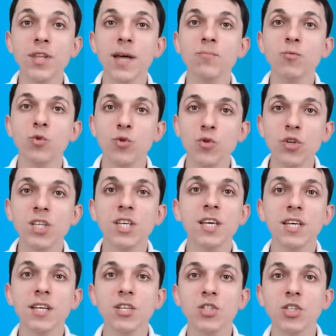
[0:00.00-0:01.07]
dönem
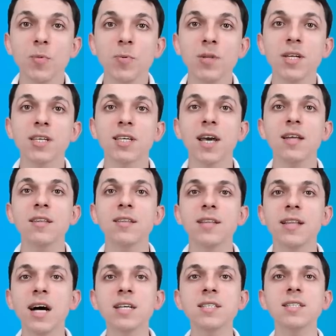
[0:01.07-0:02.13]
Türkiye'ye giriş
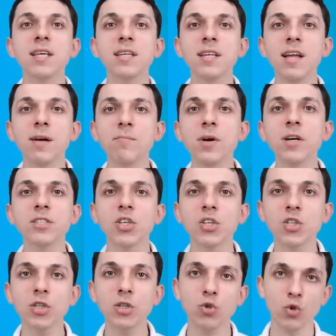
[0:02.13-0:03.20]
yapılırken lanse edilen bakış
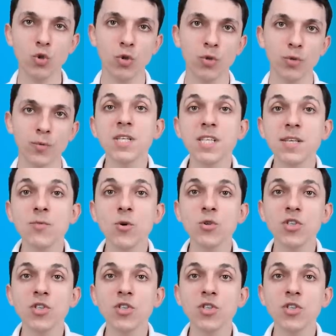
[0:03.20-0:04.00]
açısı şu. Bizim